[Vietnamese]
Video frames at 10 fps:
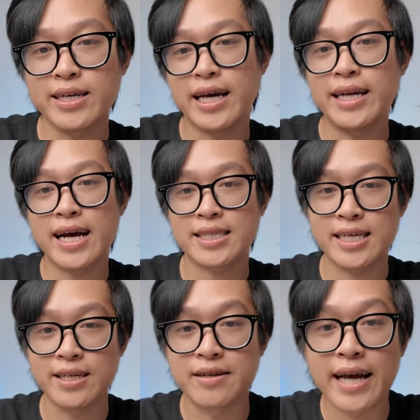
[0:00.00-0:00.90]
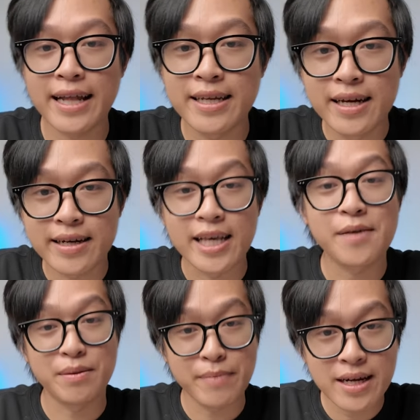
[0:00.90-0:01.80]
cái kỹ năng xây dựng kênh để
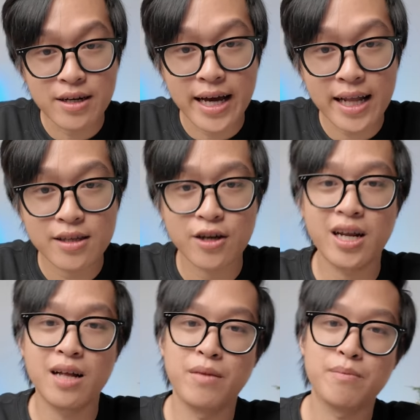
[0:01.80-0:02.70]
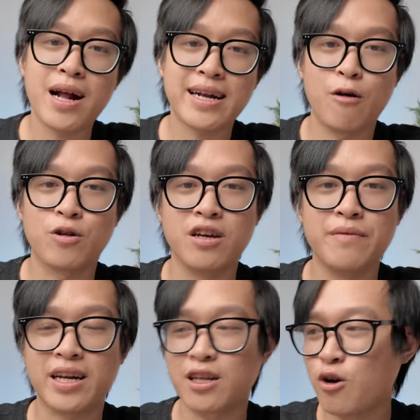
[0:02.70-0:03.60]
cho mình biết được hết. Cho nên mình bắt đầu tới
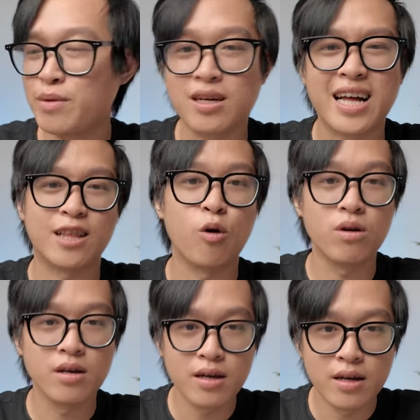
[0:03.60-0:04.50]
việc là thôi mình thực hành luôn.